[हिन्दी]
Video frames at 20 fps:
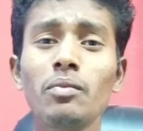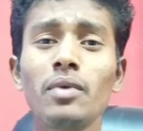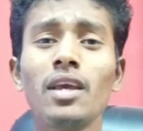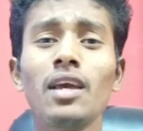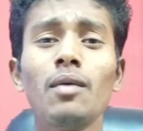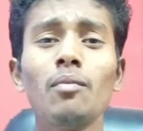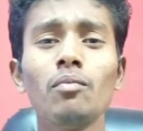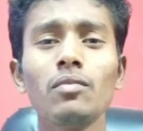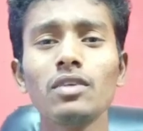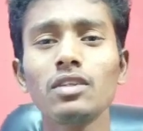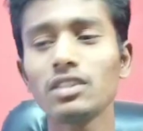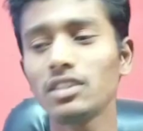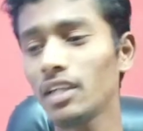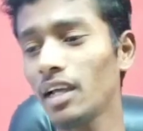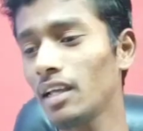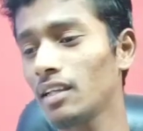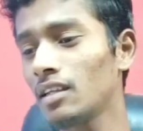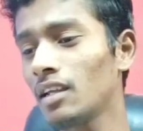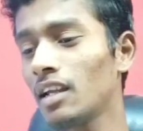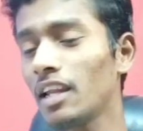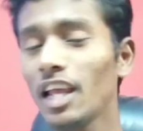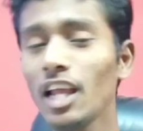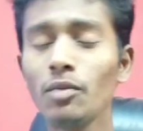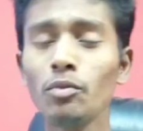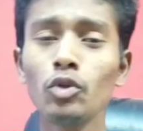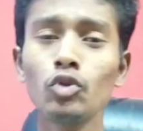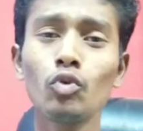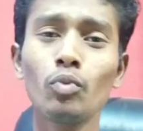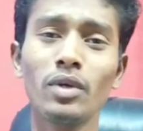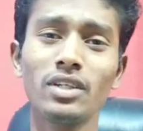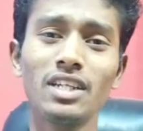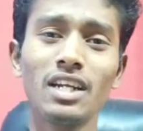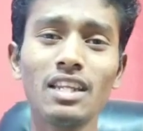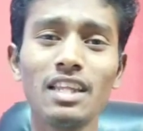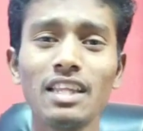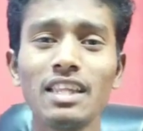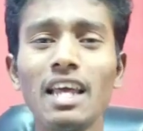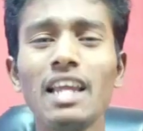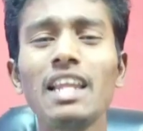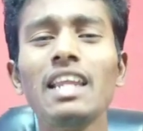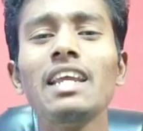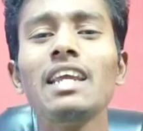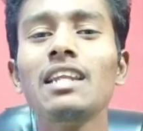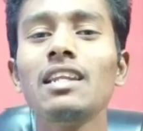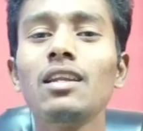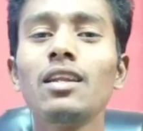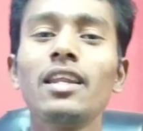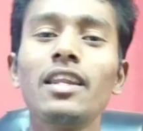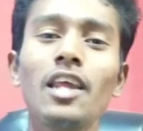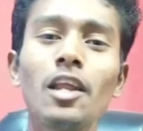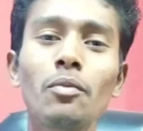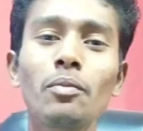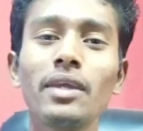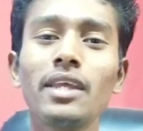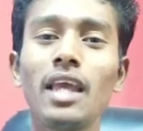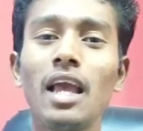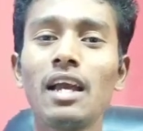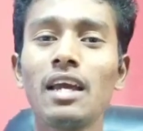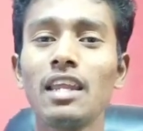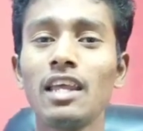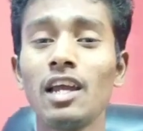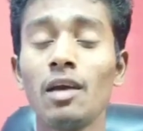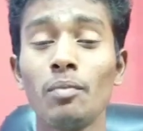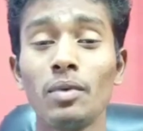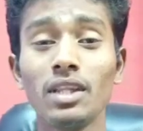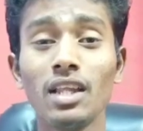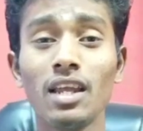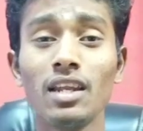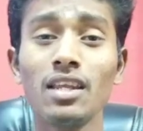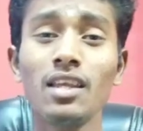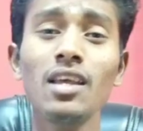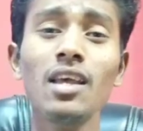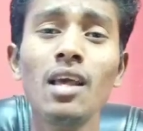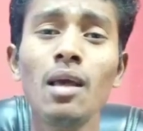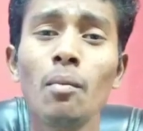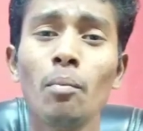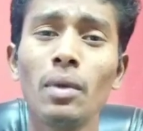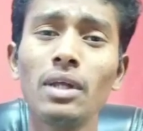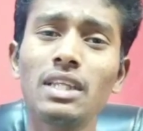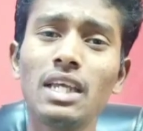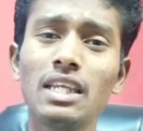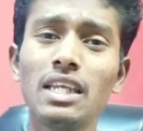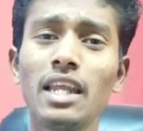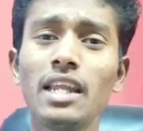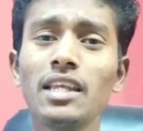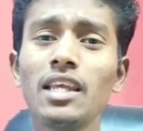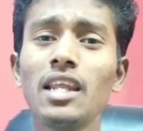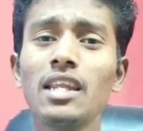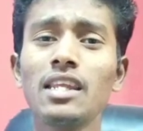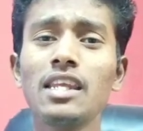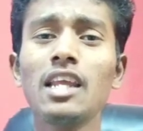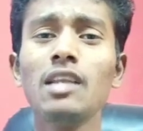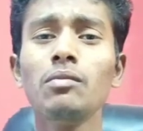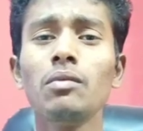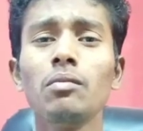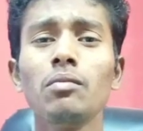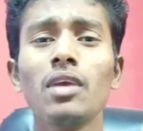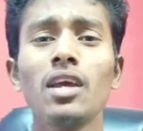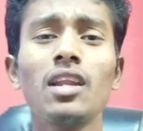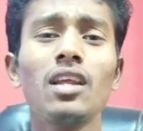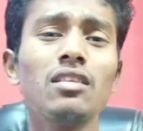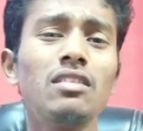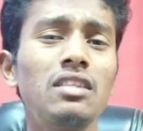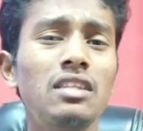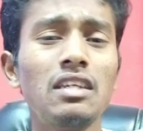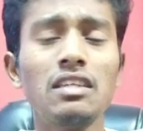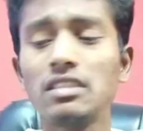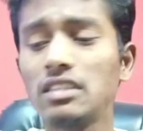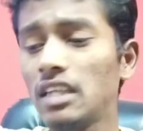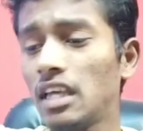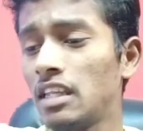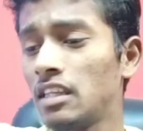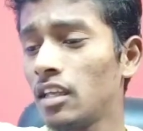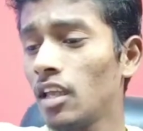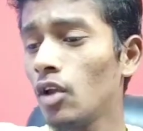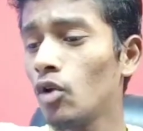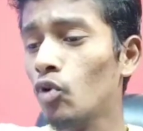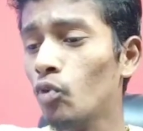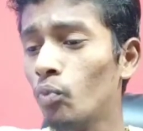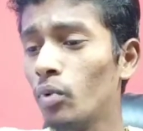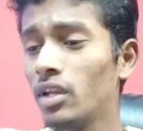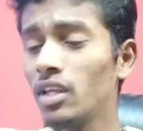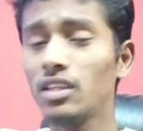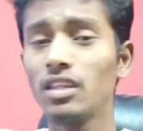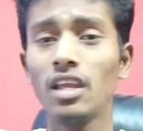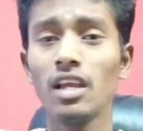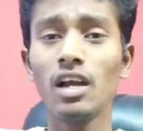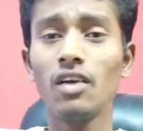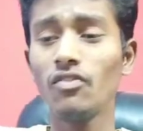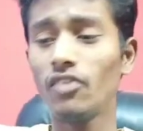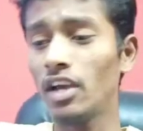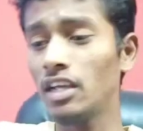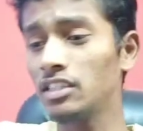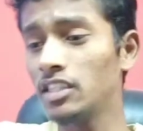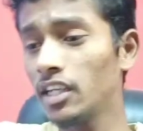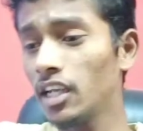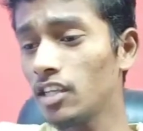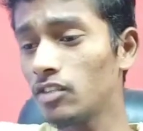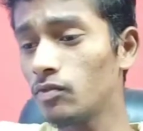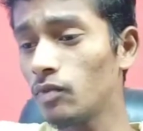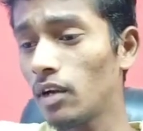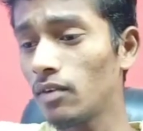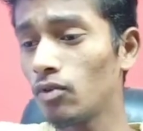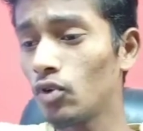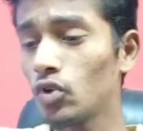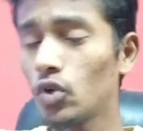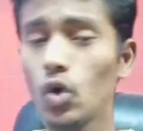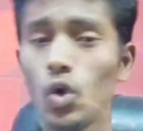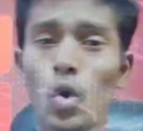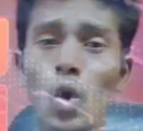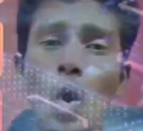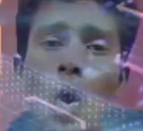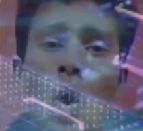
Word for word: मी शायद रियल मी तो बजट देता है लेकिन रियल मी क्या करेगा पता नहीं पता रहा है रियल मी भी है ना तीस हज़ार के ऊपर ही देगा फाइव के स्मार्टफोन को